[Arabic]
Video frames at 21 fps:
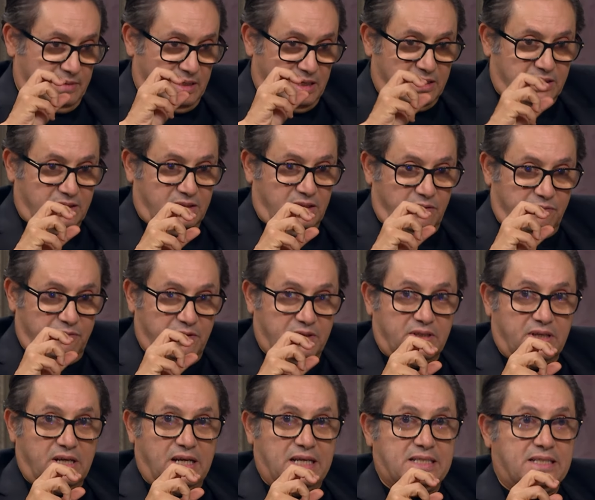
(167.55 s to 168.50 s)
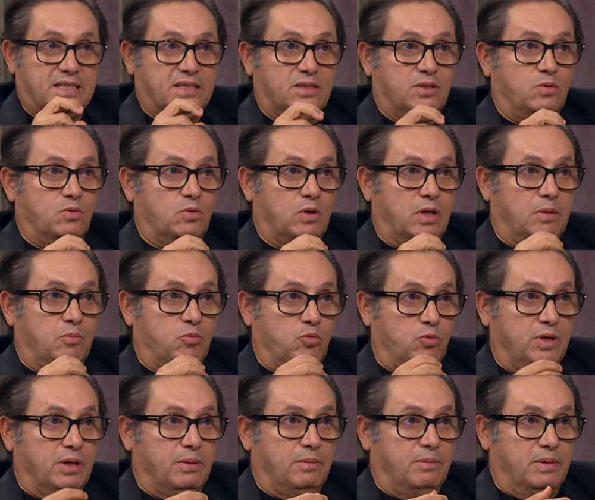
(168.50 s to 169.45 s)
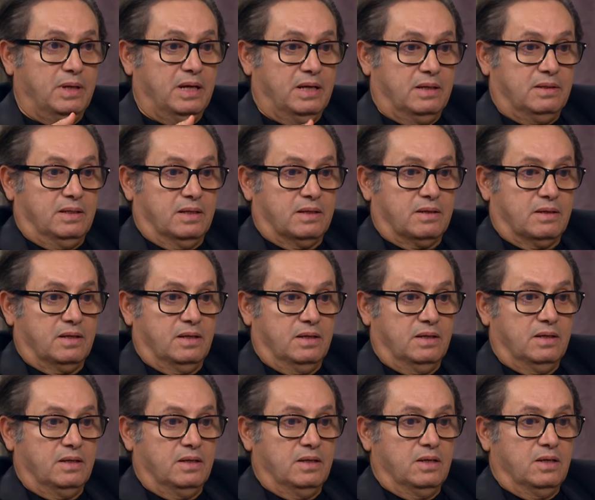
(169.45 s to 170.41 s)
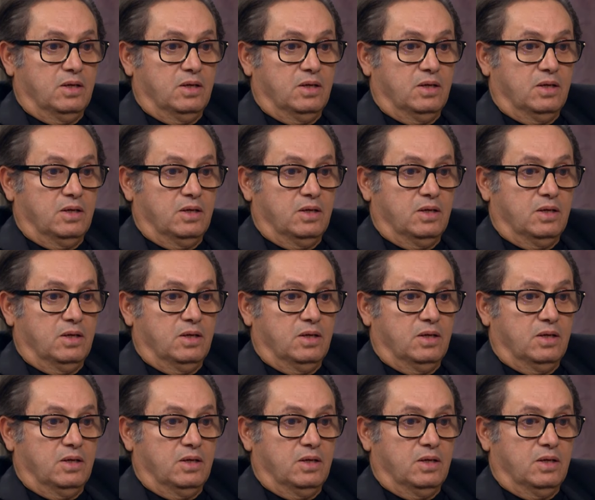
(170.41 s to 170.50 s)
اكتر فتره حسيت ان ابويا لا ده راجل